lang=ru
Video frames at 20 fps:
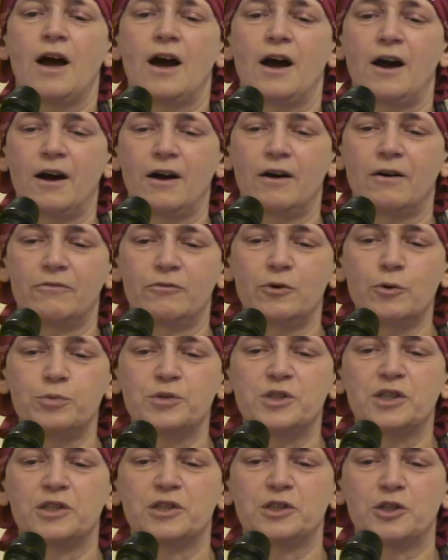в
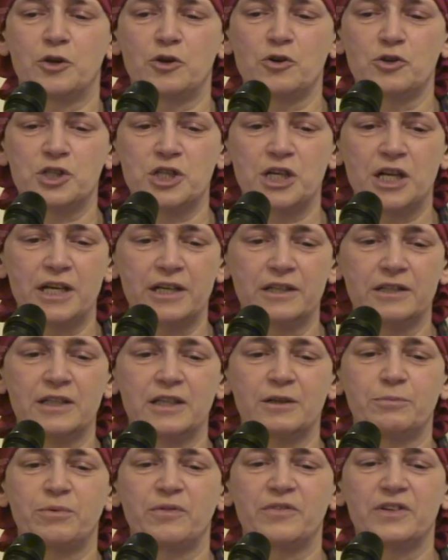общих
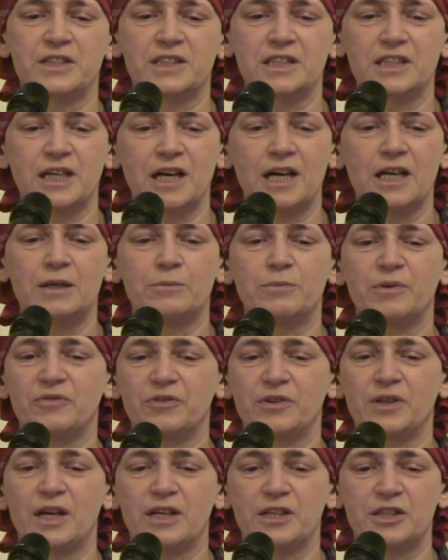трехчленных по вертикали
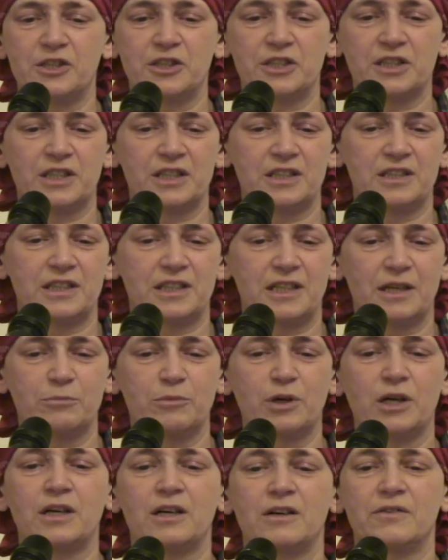мифологических
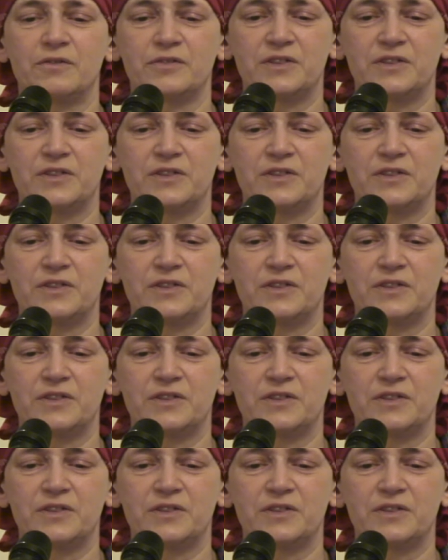схемах